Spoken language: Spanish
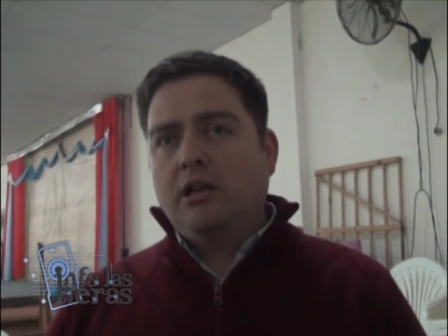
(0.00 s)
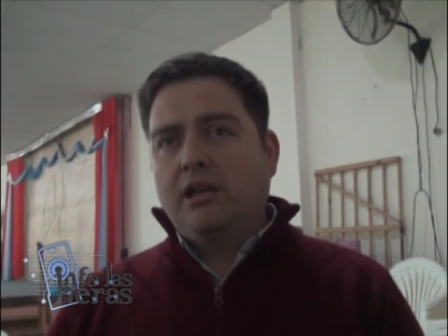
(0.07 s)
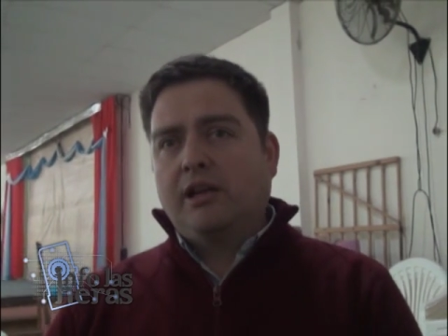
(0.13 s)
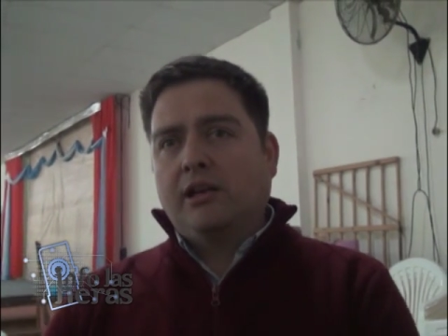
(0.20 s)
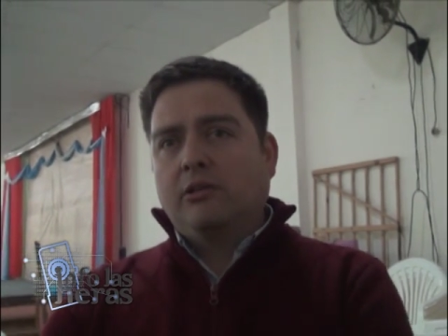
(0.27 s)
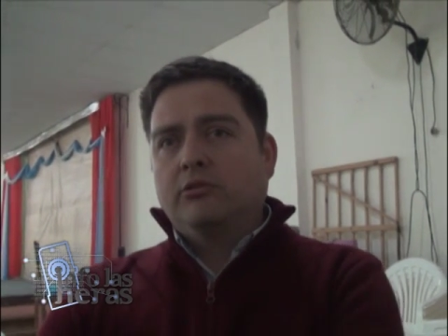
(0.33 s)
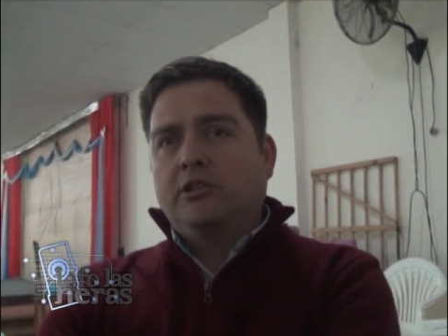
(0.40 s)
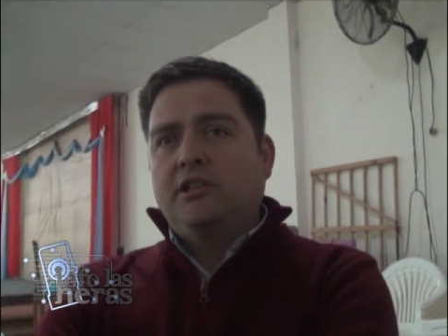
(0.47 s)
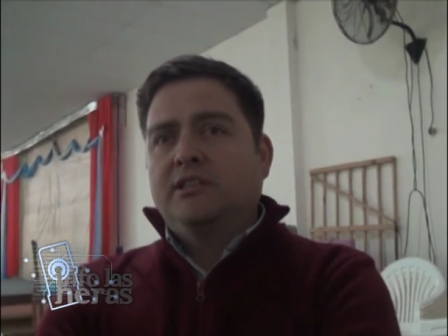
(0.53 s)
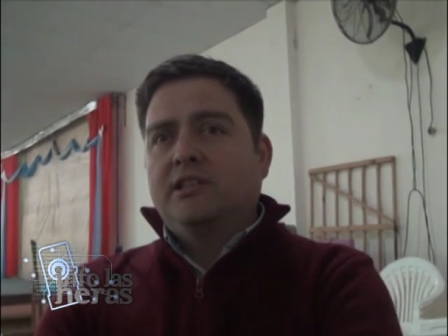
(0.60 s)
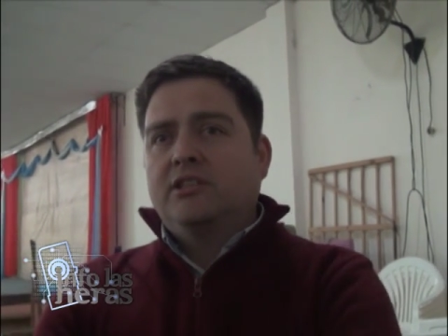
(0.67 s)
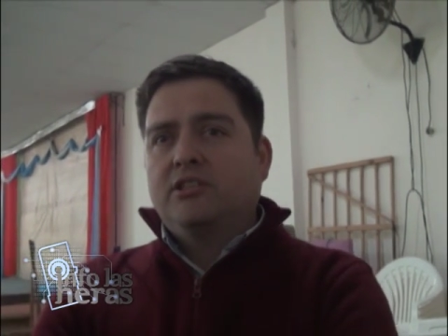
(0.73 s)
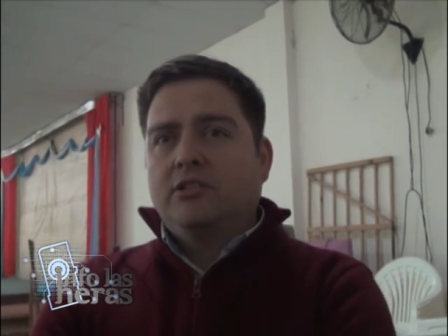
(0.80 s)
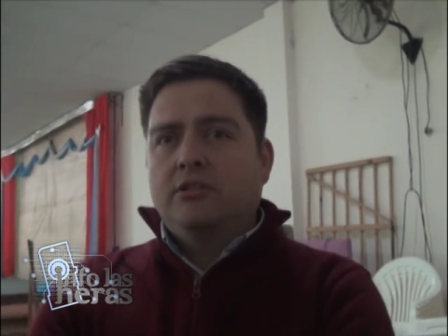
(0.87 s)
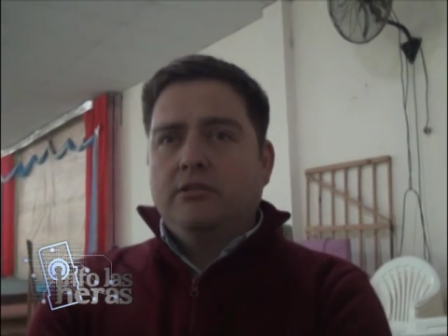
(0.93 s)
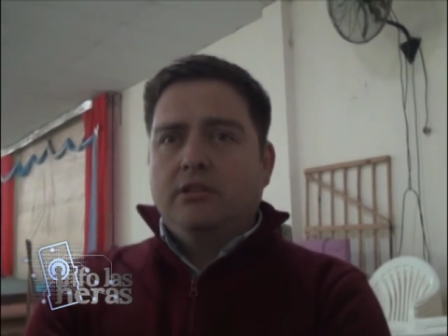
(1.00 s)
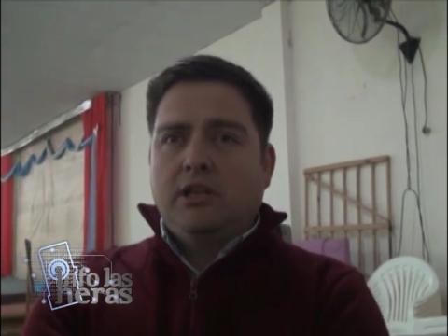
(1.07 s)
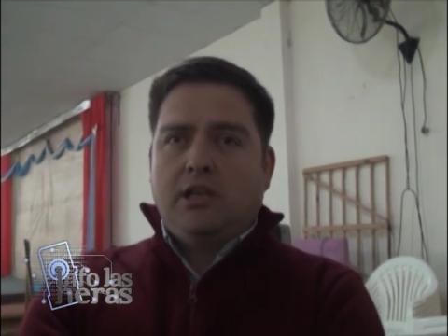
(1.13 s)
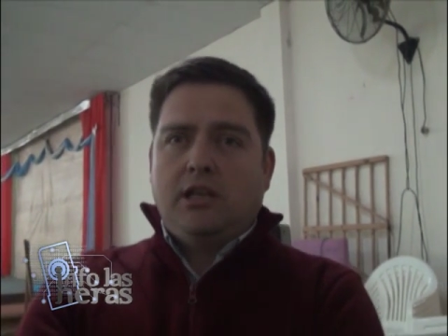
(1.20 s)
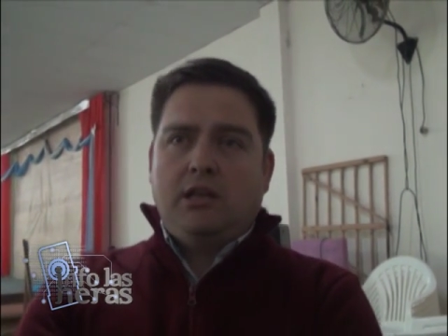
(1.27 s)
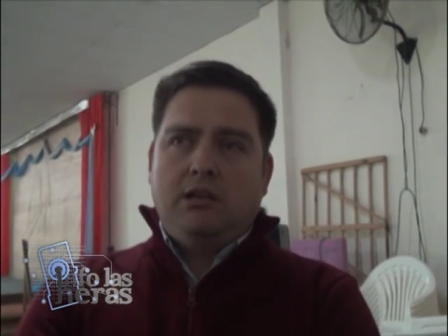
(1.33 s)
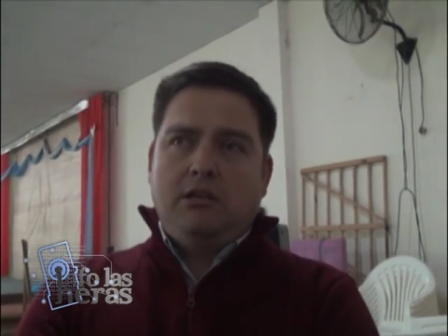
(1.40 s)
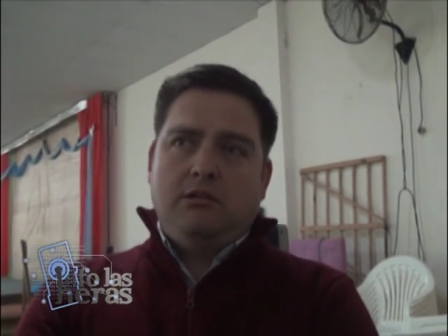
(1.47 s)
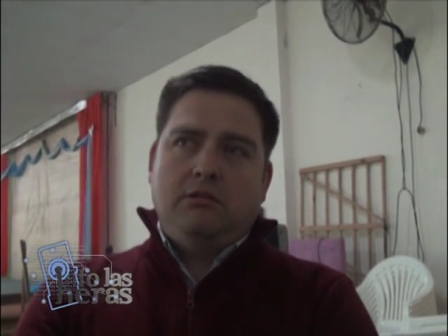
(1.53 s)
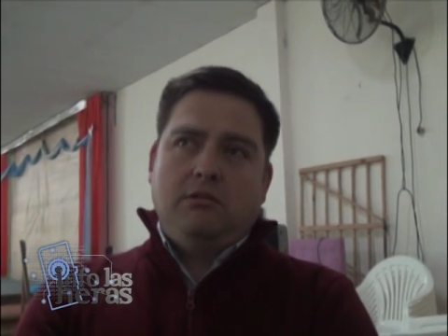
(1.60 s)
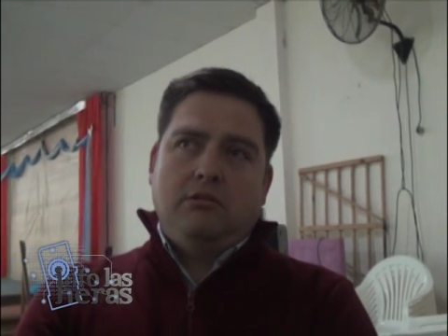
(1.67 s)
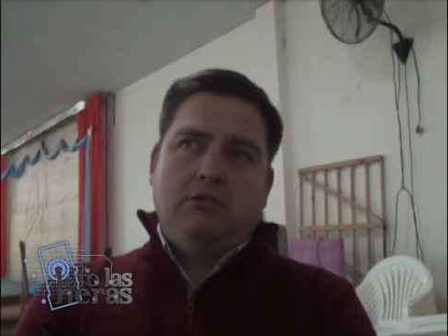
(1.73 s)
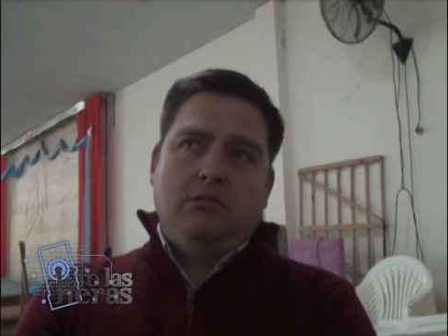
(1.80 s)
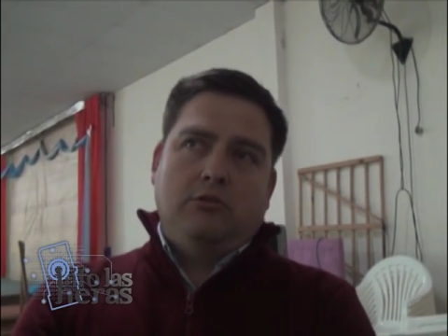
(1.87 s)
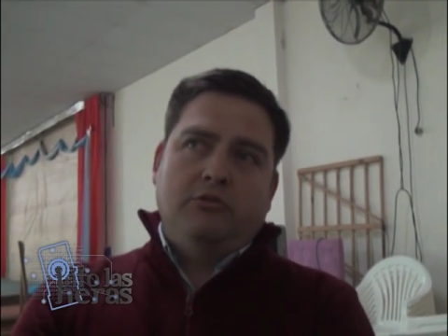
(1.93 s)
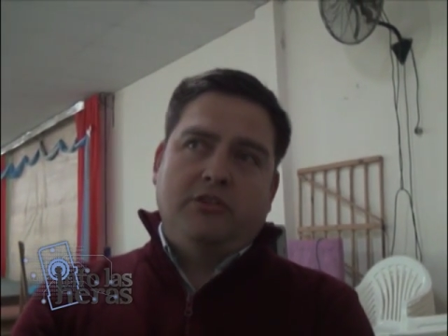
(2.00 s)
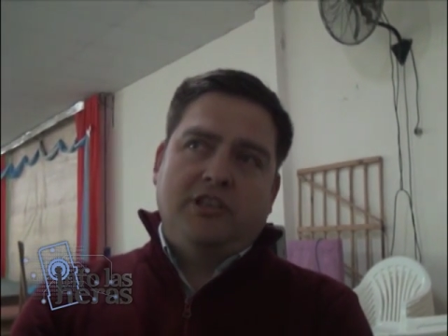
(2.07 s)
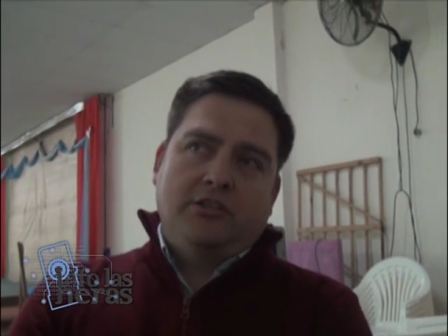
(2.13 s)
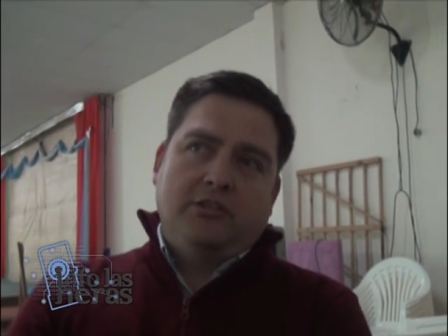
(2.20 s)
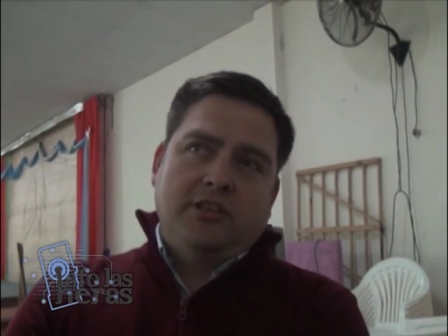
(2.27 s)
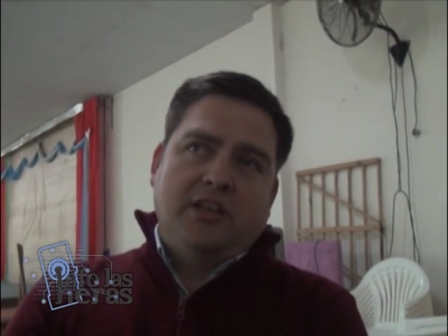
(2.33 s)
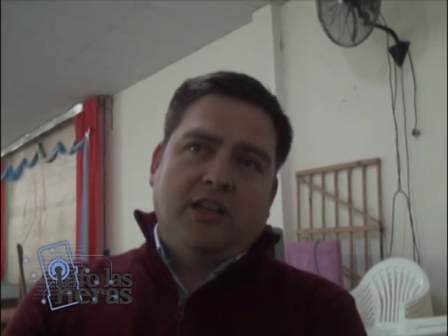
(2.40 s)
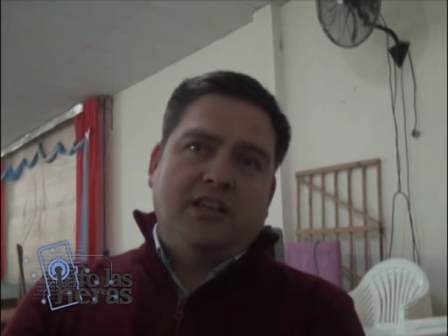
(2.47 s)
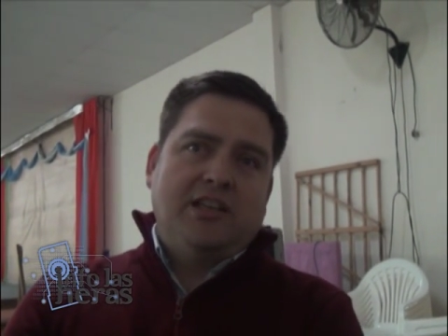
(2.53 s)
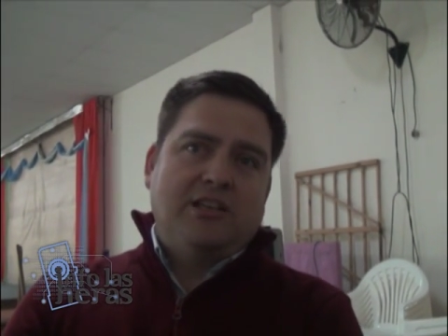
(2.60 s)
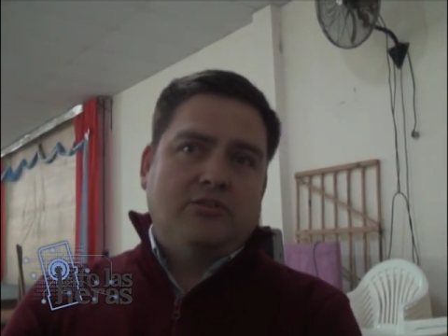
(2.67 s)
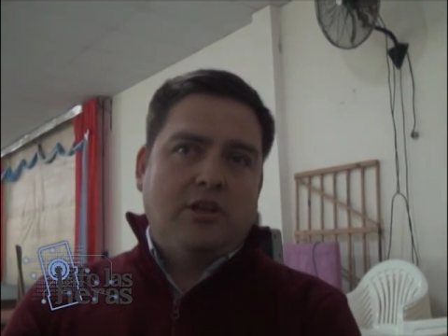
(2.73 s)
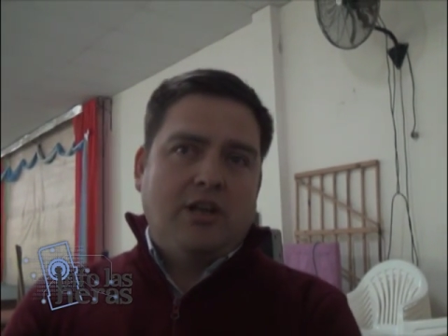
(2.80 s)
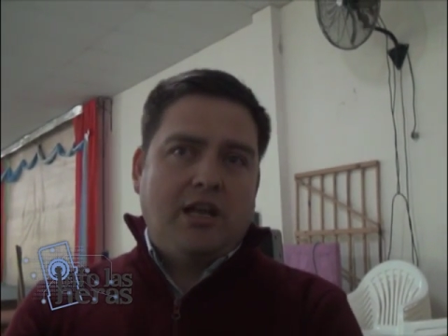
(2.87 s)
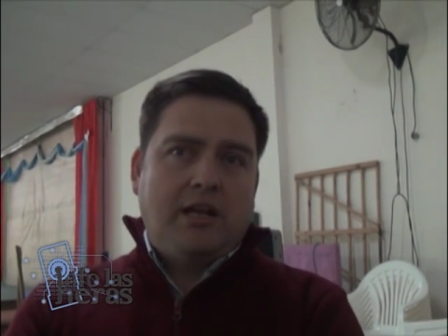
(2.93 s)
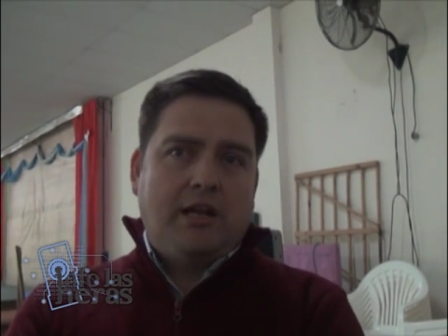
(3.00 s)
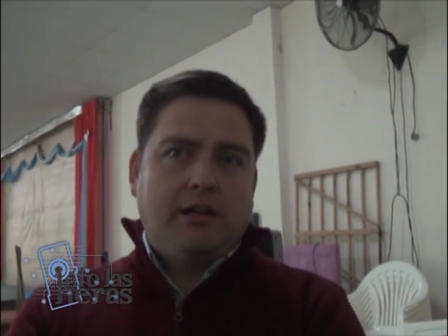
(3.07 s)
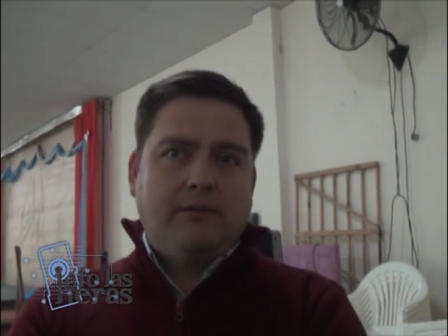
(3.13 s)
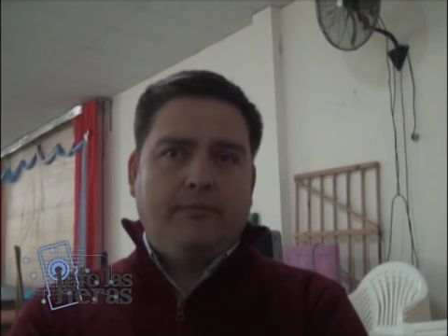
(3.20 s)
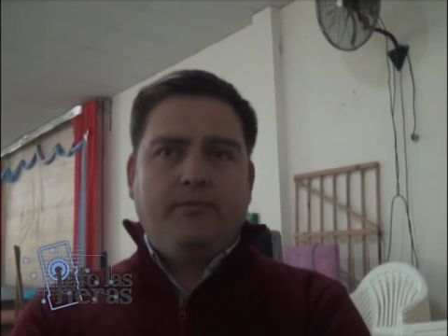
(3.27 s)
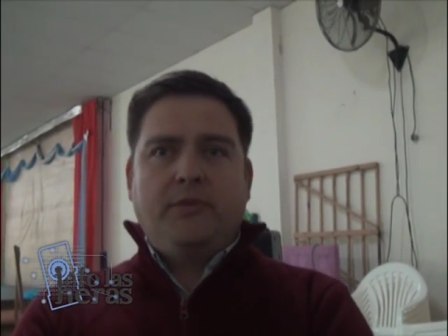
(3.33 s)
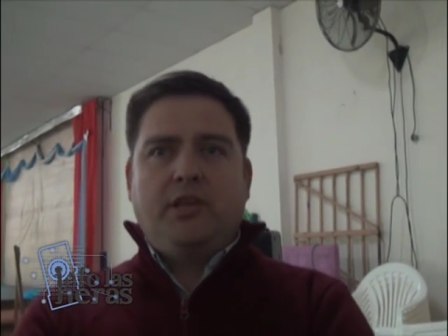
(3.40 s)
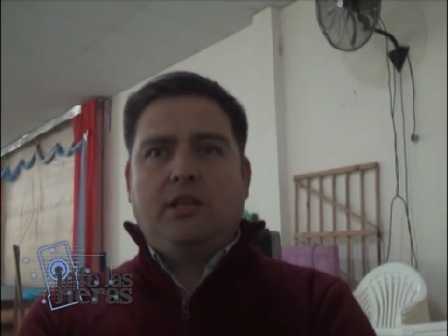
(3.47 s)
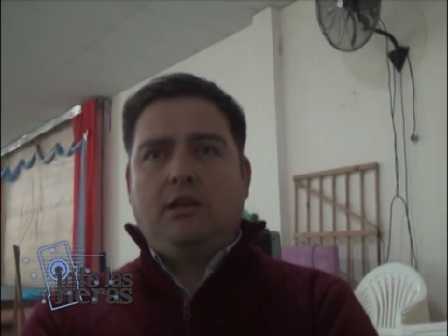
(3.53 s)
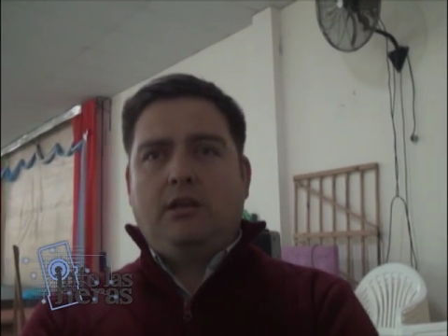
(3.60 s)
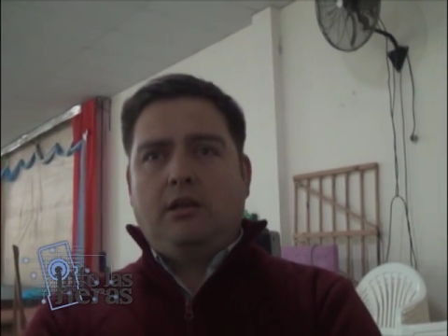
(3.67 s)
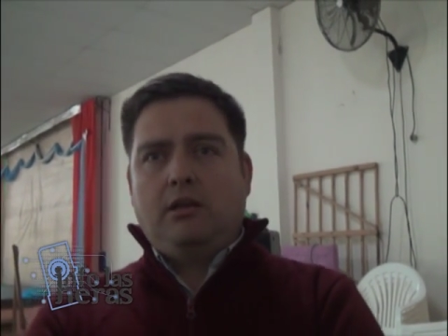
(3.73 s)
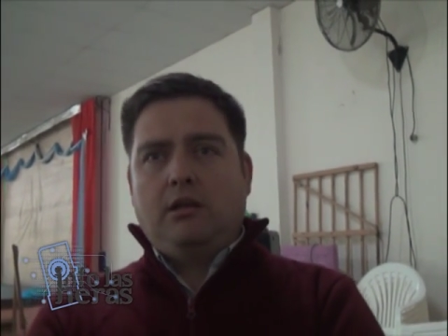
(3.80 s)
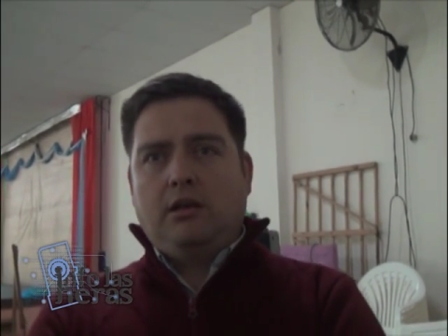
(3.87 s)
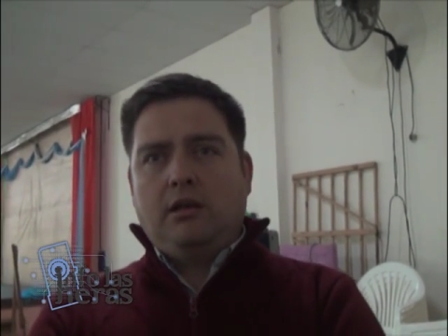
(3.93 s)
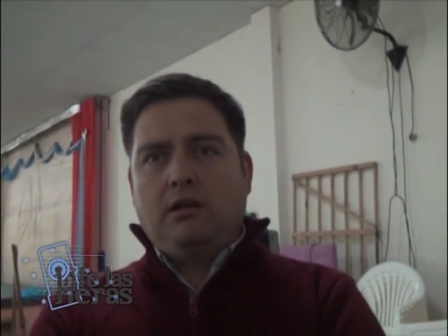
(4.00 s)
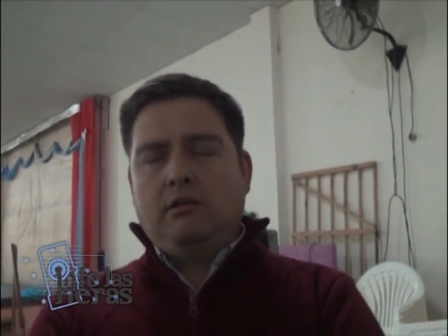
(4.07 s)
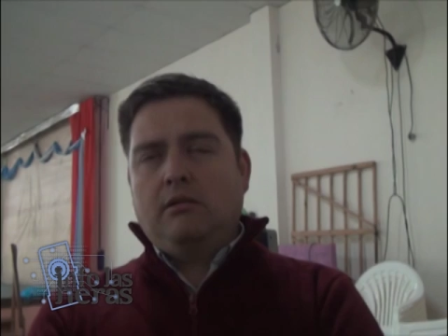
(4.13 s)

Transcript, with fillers: la reutilización de o utilización de energía solar, eh,